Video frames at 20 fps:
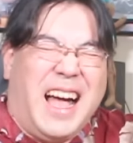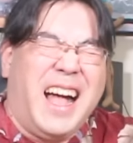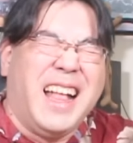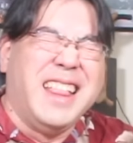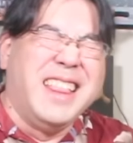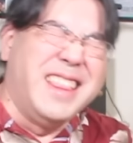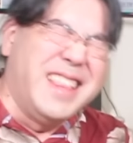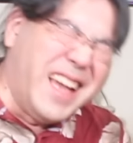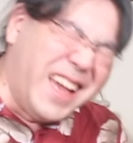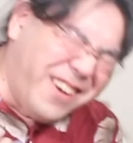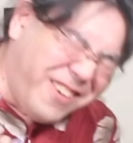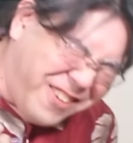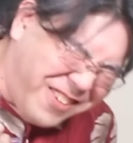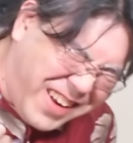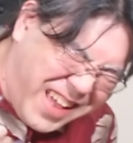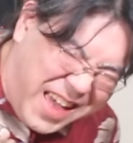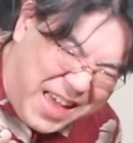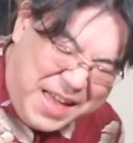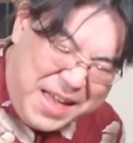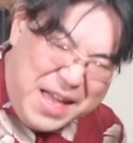なんだよこ
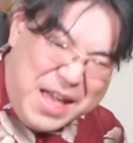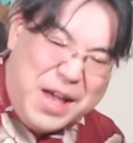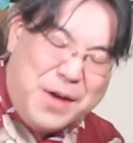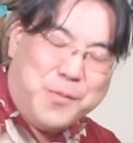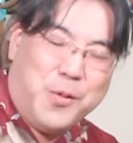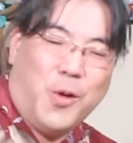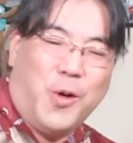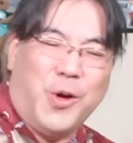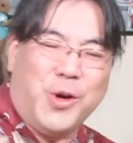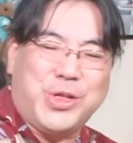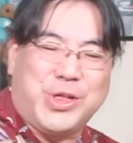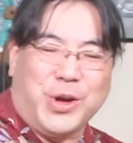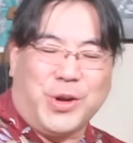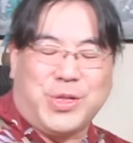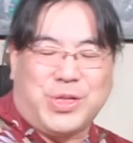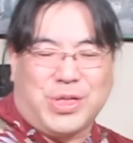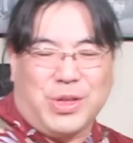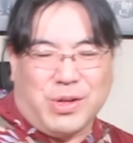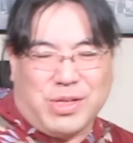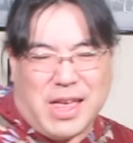れもう
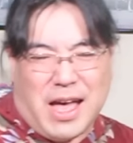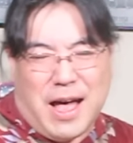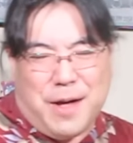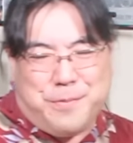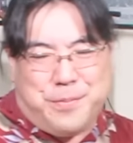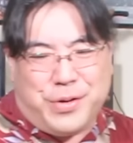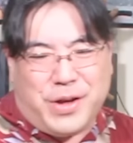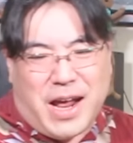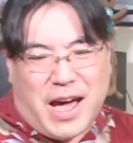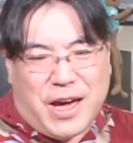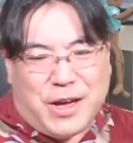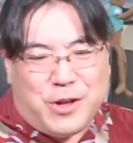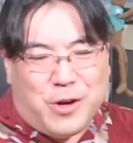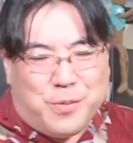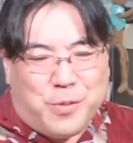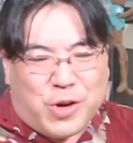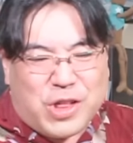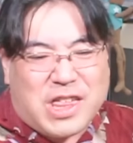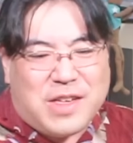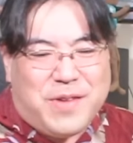ちょっとさ、プライド
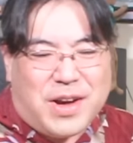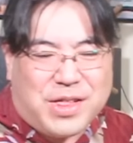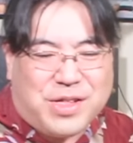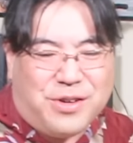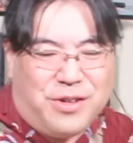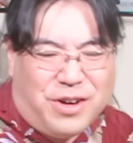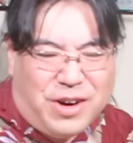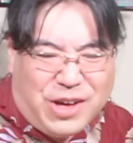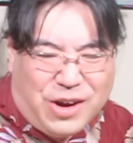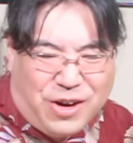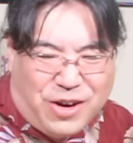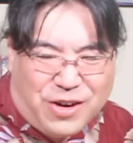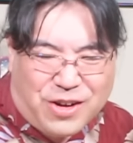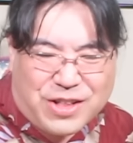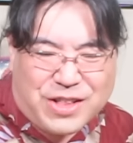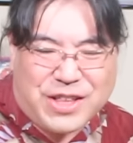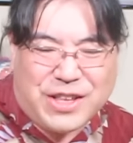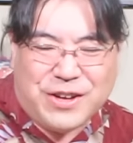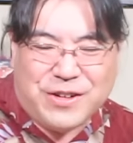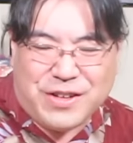持ちましょう
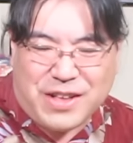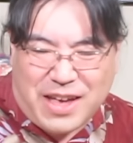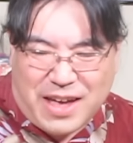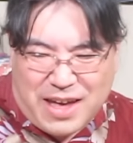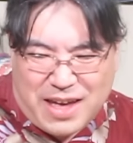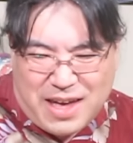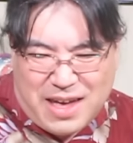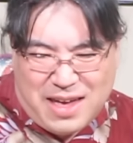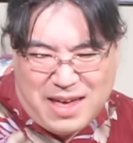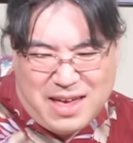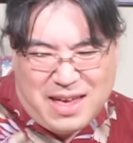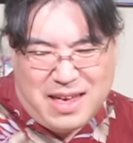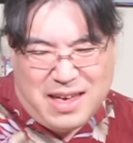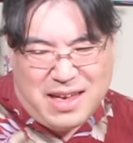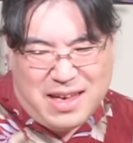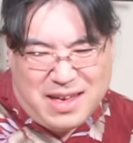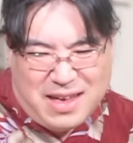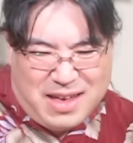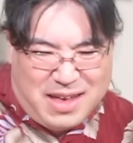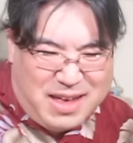よっていう
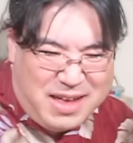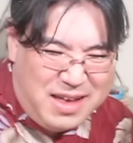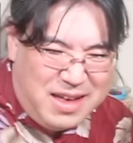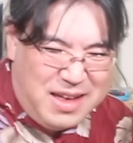ね。